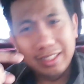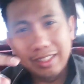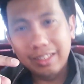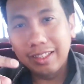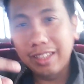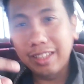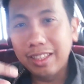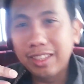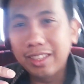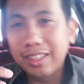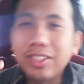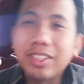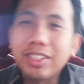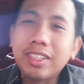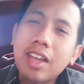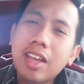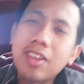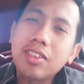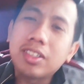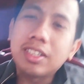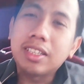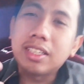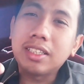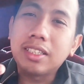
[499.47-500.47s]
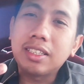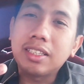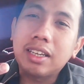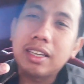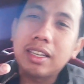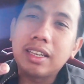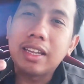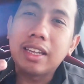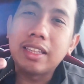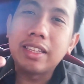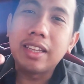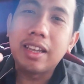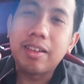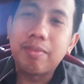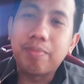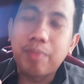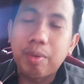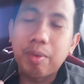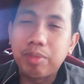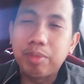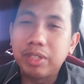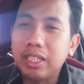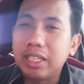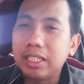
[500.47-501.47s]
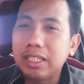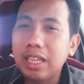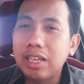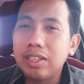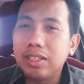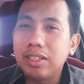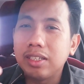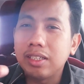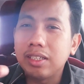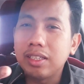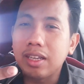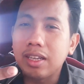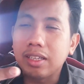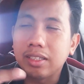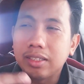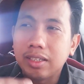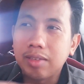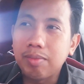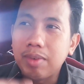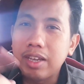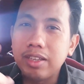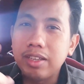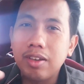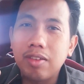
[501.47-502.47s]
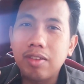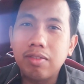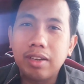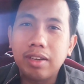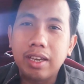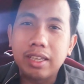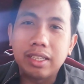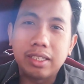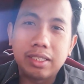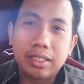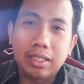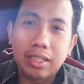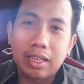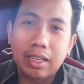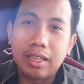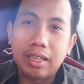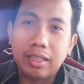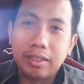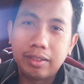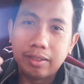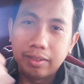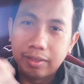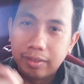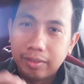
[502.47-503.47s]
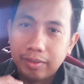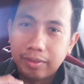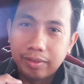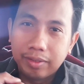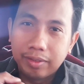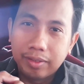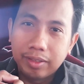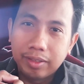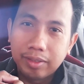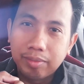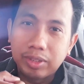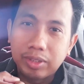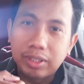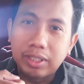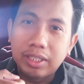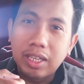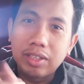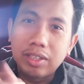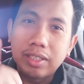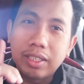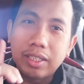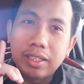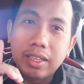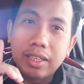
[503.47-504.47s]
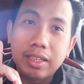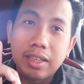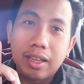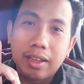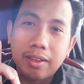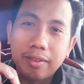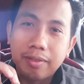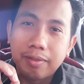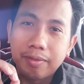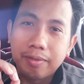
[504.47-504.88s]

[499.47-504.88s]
Nandito tayo sa sasakyan niya. Papunta na tayo sa Sanaiya. Ah. Samahan niyo ako guys. Tara. Punta tayo sa Sanaiya. Ah.